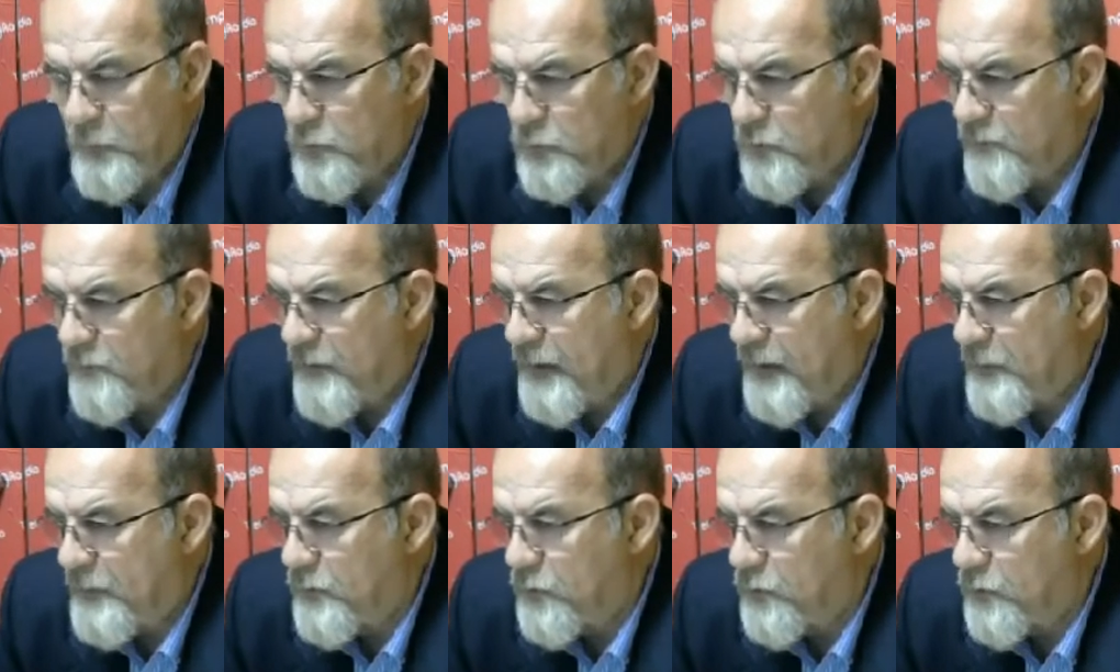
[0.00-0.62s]

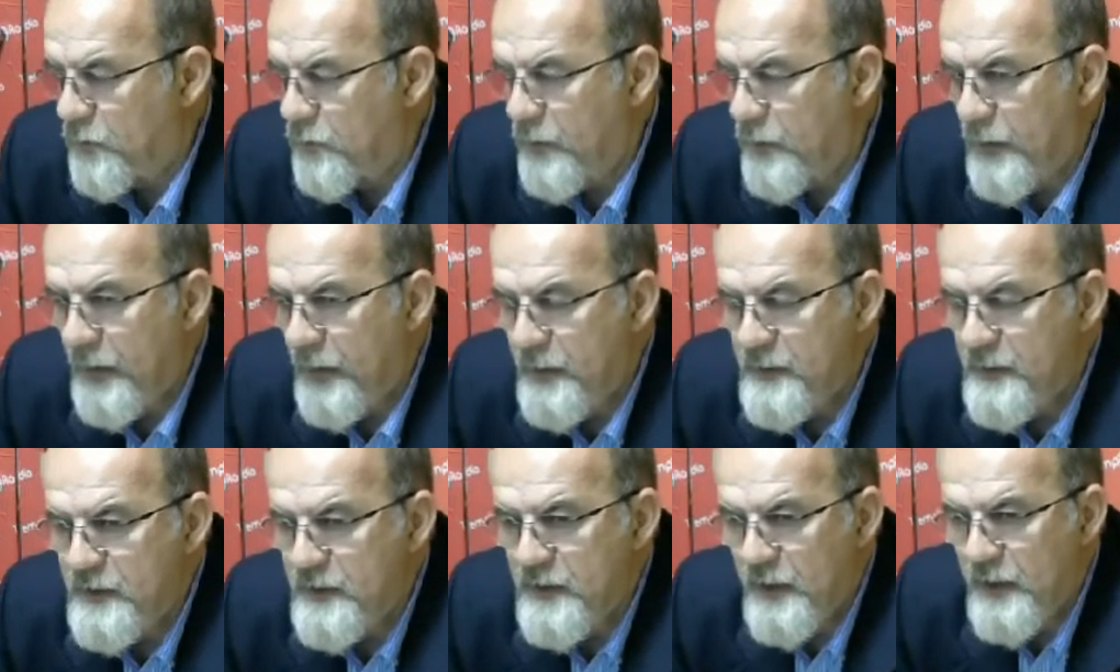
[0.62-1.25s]
trovato e
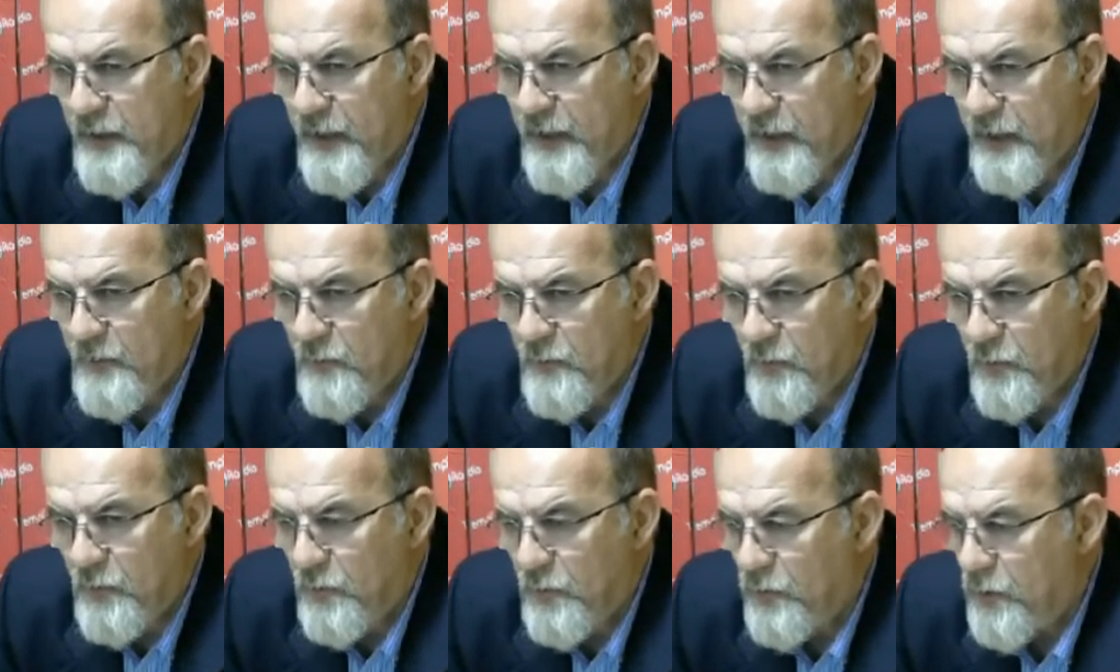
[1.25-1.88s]

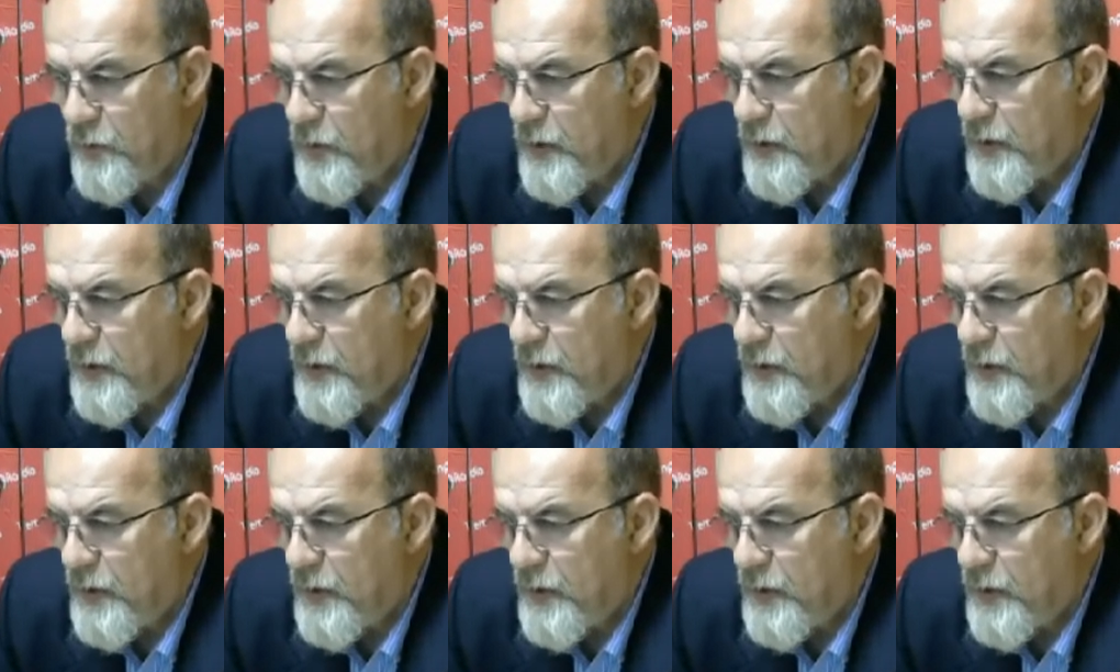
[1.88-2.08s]
inserendo